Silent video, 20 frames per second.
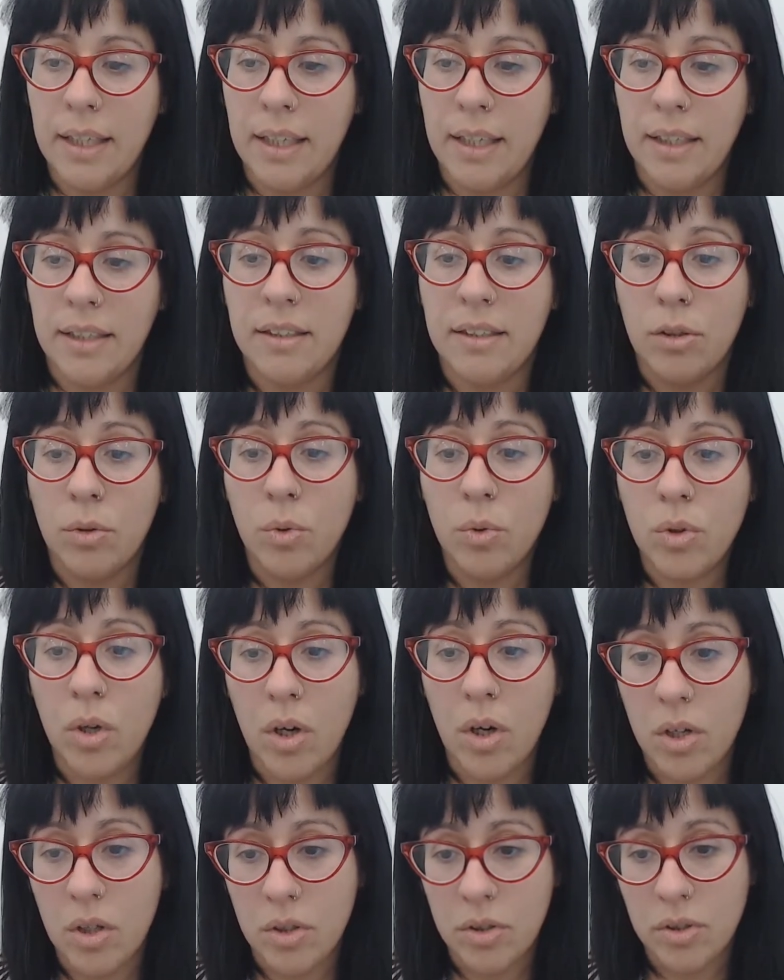
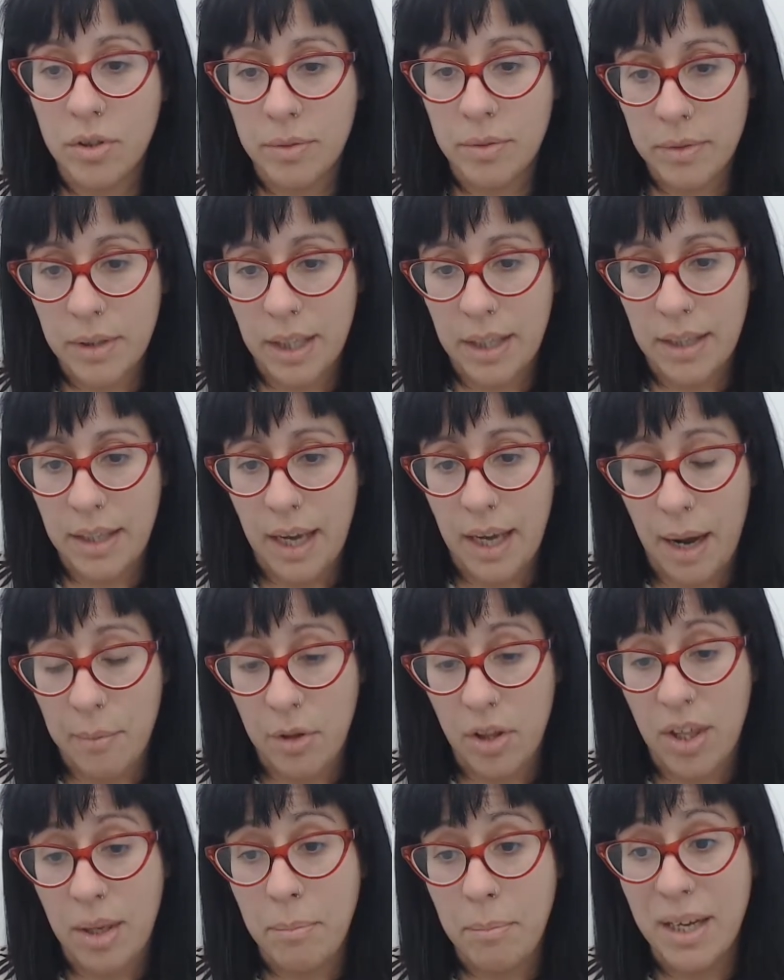institutos
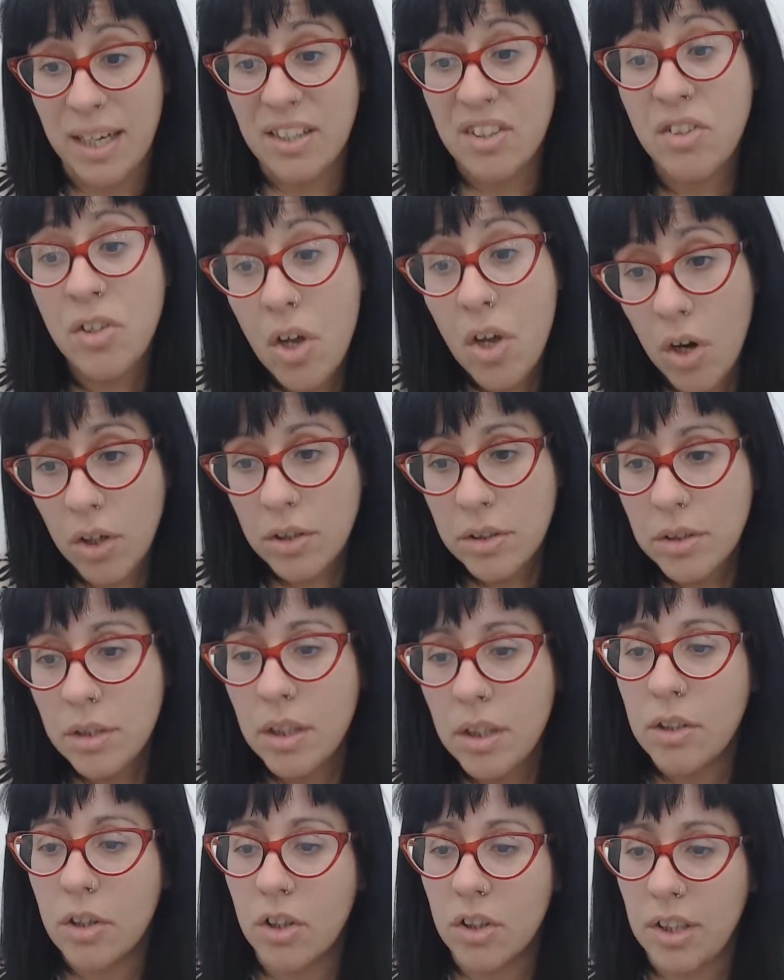digamos, de inversión
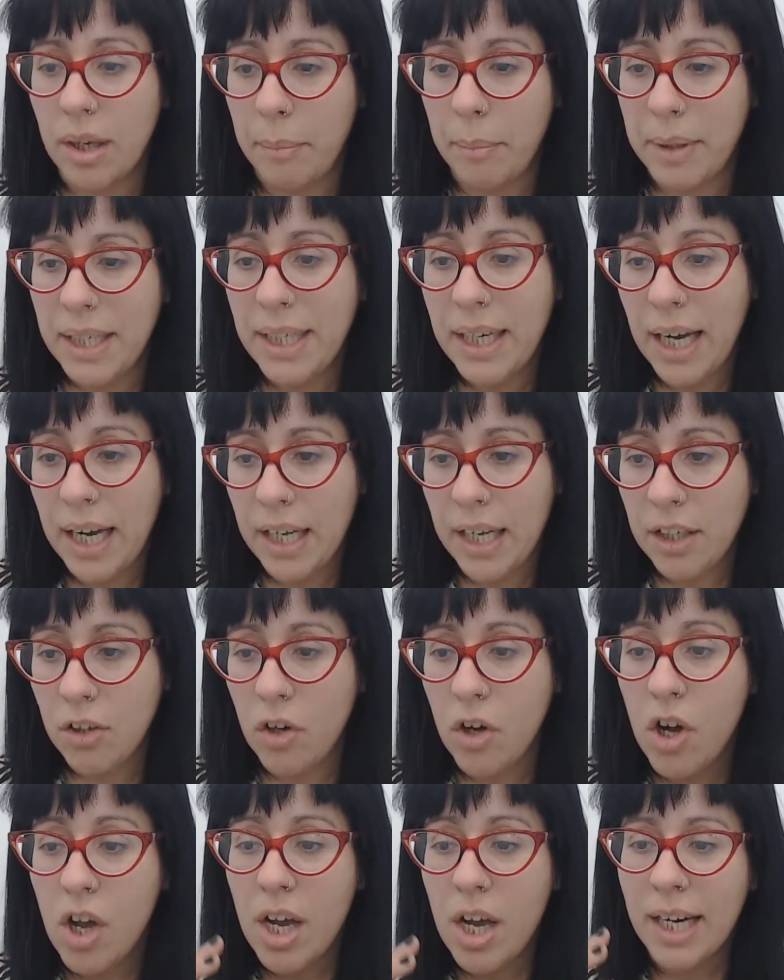
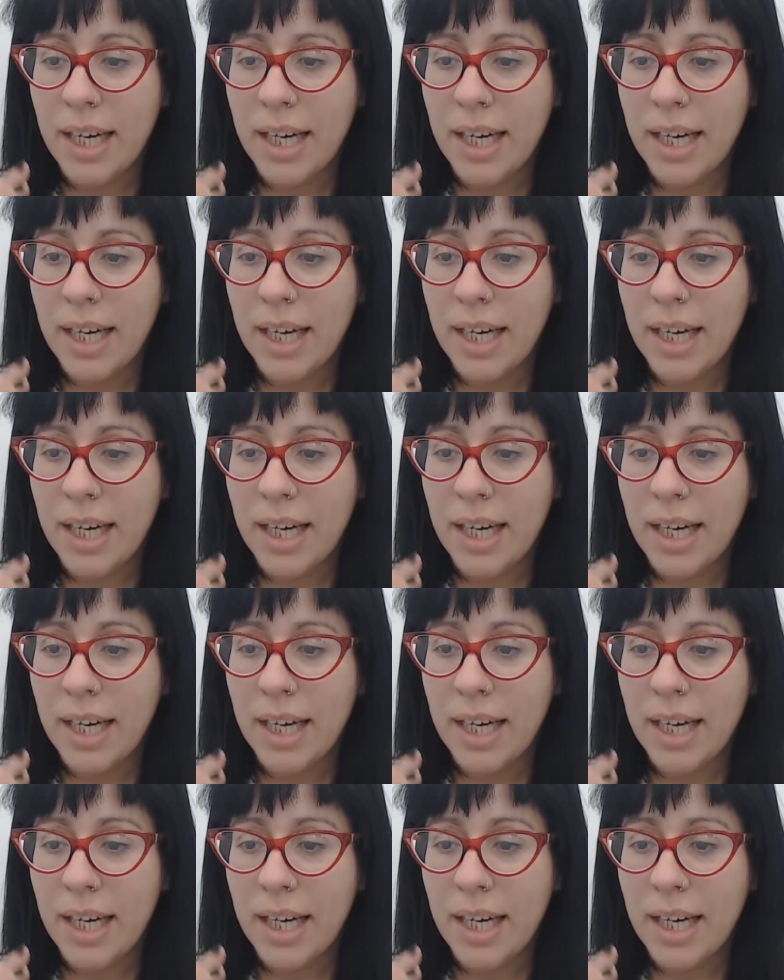norteamericanos,